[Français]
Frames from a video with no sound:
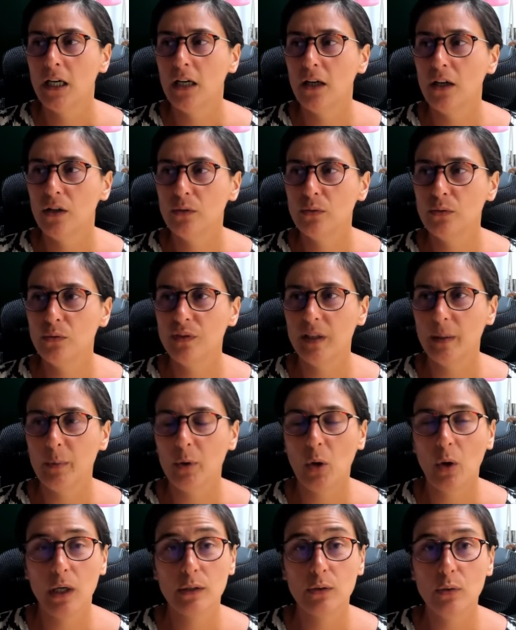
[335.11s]
euh, on nous
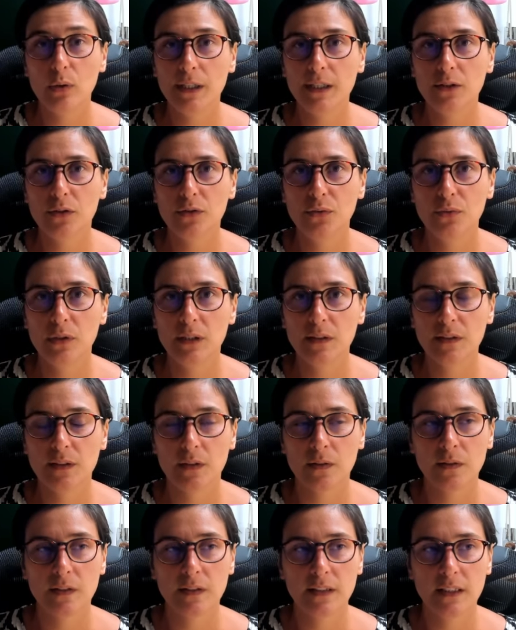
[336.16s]
apprend à courir dans tous les
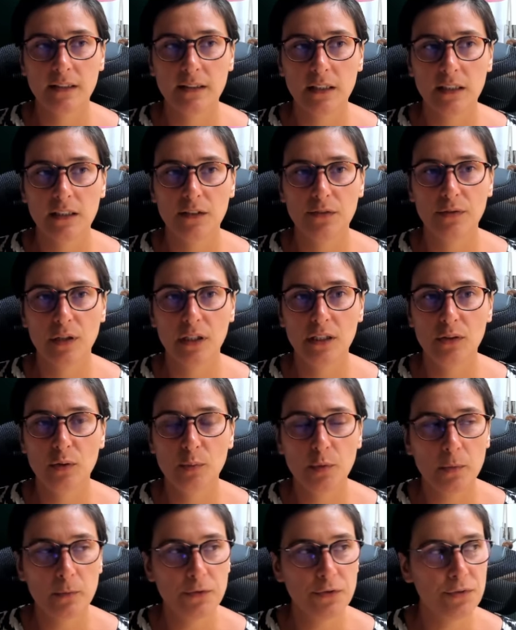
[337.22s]
sens, c'est-à-dire qu'il faut aller aux
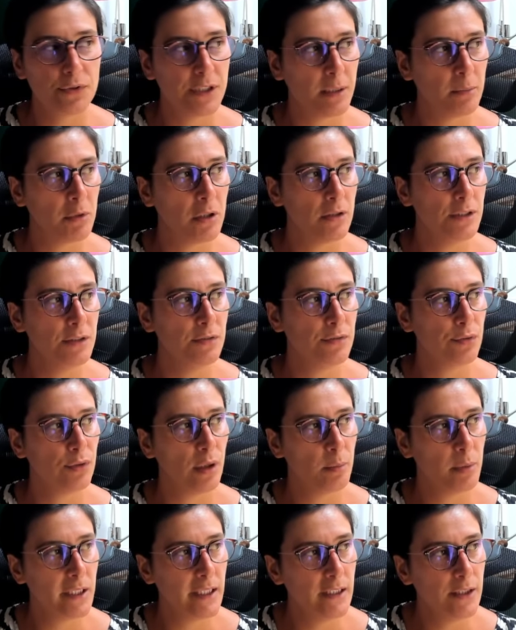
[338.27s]
pompes funèbres, il faut
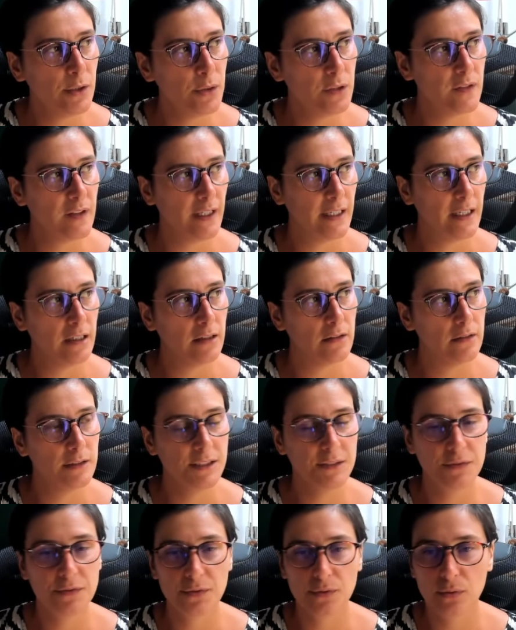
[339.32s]
appeler le notaire, euh,
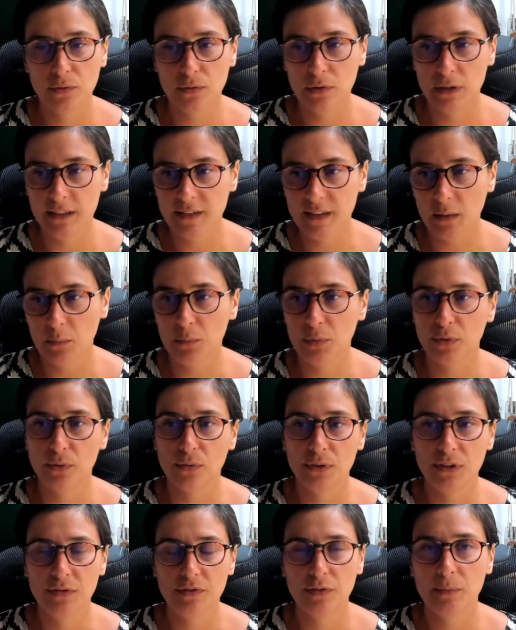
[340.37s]
il faut les impôts,
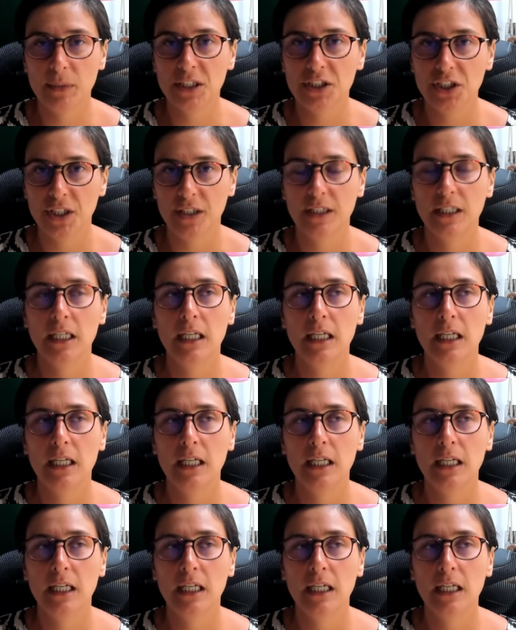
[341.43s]
il faut machin.